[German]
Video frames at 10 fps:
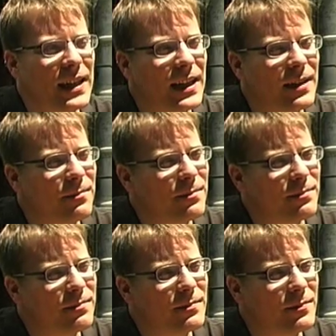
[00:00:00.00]

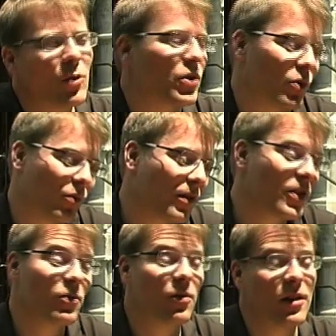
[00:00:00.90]
Ähm, und so.
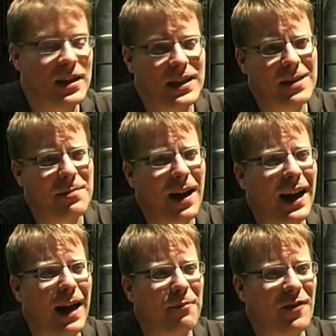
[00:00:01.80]
So ist es immer
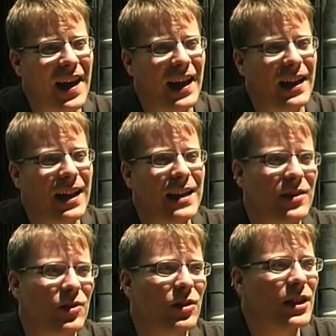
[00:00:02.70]
ein Abwägen.
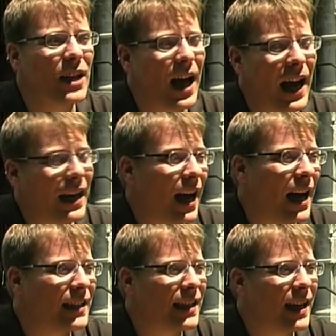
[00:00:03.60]
Also ein
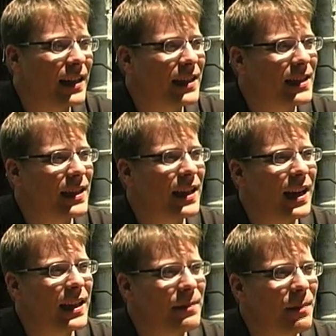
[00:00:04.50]
Nachteil ist
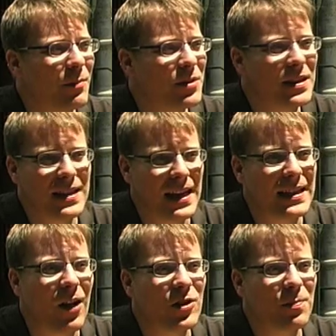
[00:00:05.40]
sicherlich, man muss es
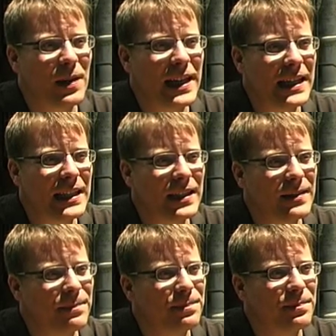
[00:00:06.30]
erst
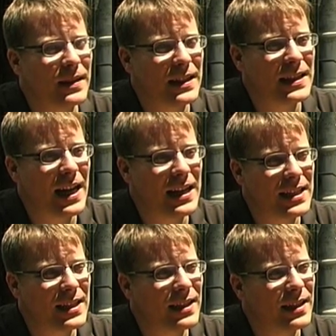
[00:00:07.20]
ausbelichten. Das
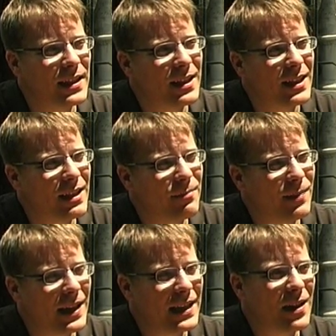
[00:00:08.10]
heißt,
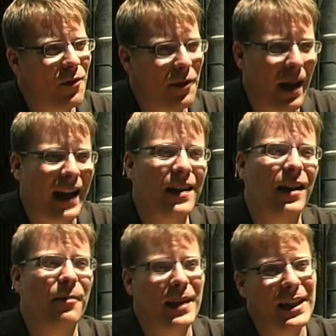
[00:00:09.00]
man ist auf einem
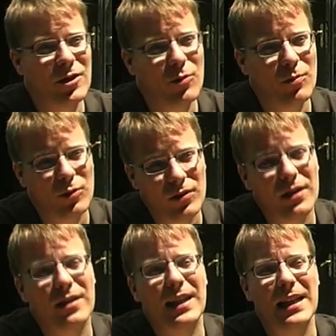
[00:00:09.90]
anderen Medium und
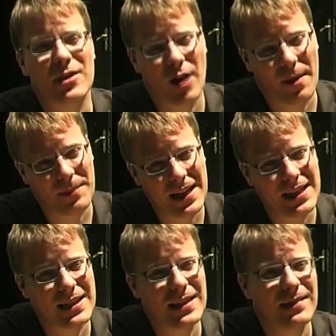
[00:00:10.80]
geht zu einem
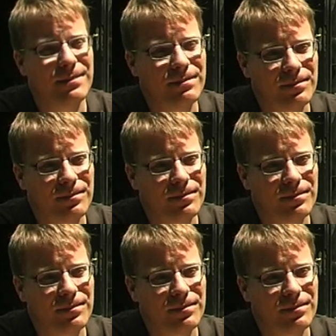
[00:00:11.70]
nächsten.